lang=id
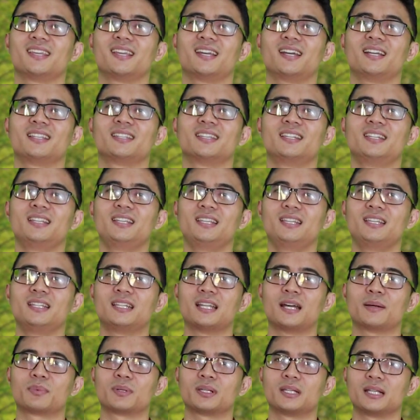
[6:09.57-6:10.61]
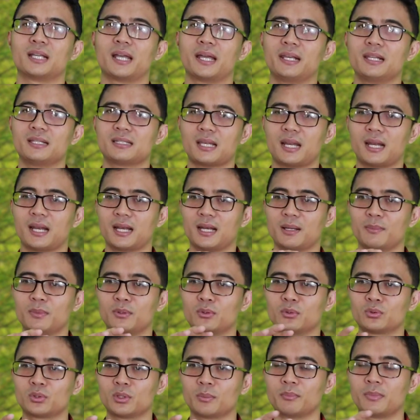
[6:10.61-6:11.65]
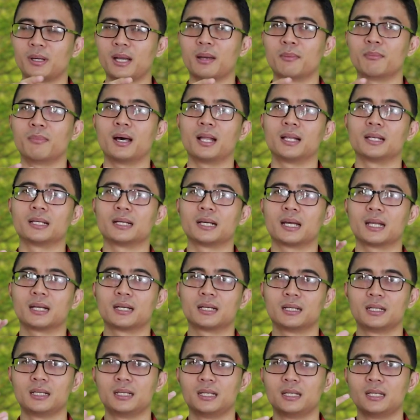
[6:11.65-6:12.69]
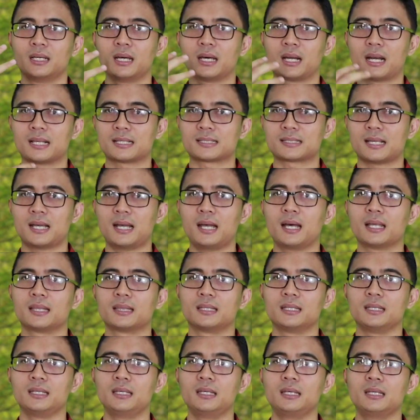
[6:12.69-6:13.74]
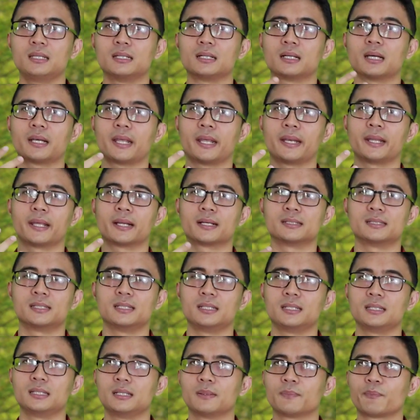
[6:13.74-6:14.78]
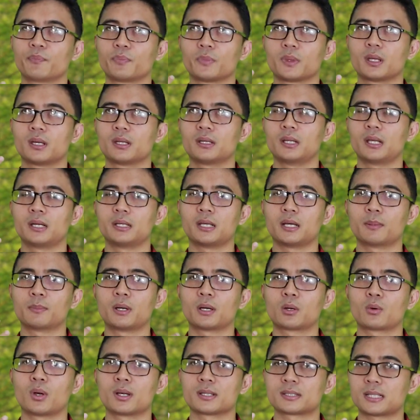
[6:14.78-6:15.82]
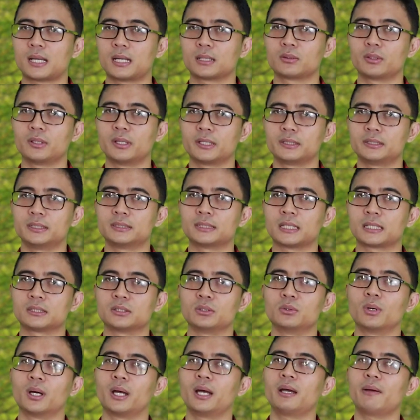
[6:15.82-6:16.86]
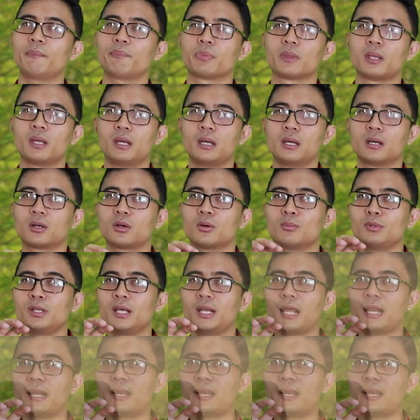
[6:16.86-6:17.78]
Ya, jadi di tahap ketiga ini selain Anda menutup menambal dengan rasa hati dengan energi dari Yang Maha Kuasa atau energi Sang Jiwa. Kemudian